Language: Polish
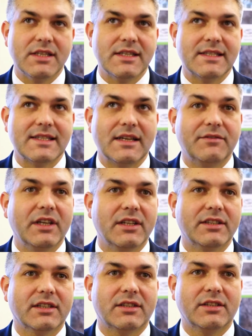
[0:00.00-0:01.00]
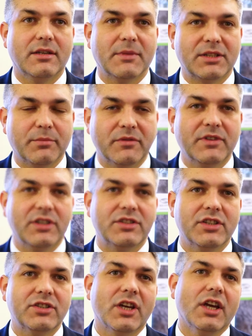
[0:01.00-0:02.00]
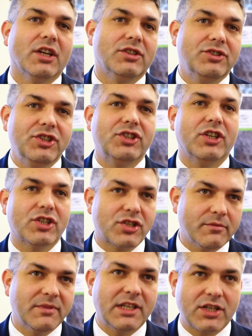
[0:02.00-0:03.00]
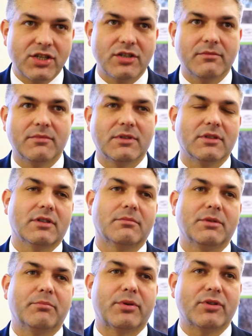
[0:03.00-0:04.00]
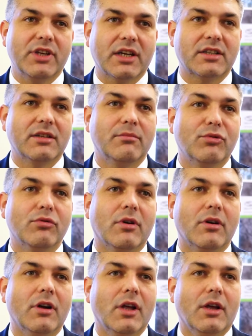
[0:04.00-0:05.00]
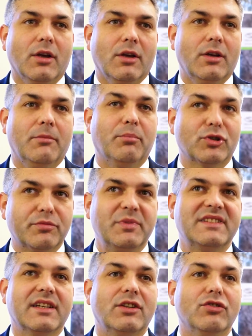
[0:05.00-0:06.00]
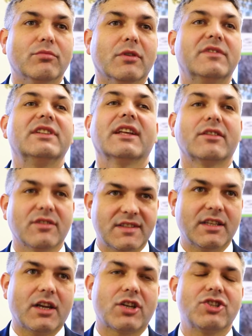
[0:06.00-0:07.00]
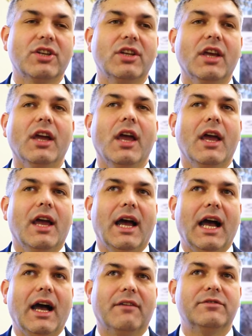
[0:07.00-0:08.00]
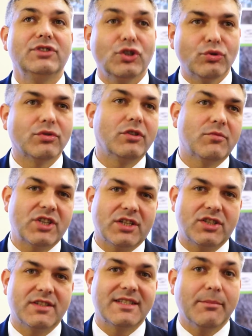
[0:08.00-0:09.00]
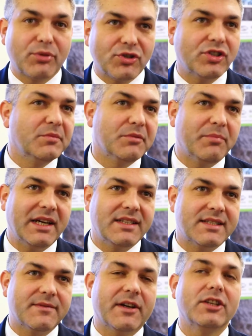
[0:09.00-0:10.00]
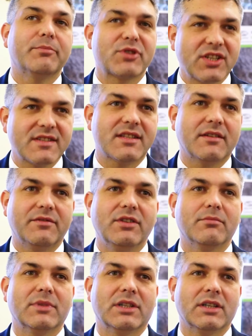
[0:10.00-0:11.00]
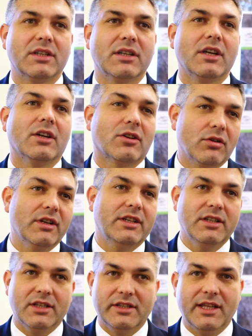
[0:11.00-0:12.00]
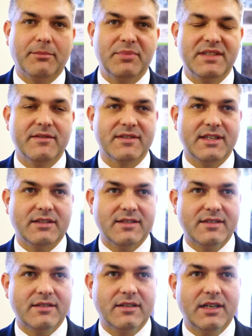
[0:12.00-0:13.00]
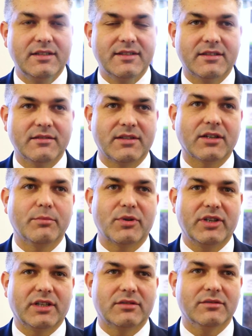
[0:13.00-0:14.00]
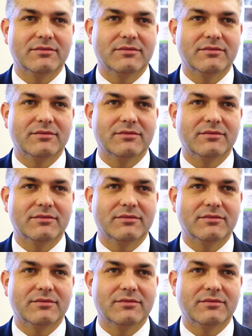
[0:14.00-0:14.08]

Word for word: za wiele na ten temat powiedzieć. Dzisiejszym naszym projektem było podpisanie umowy na dostarczenie, a w niedługim niedługim czasie zaprosimy Państwa i przedstawimy kolejne etapy związane z realizacją tego projektu.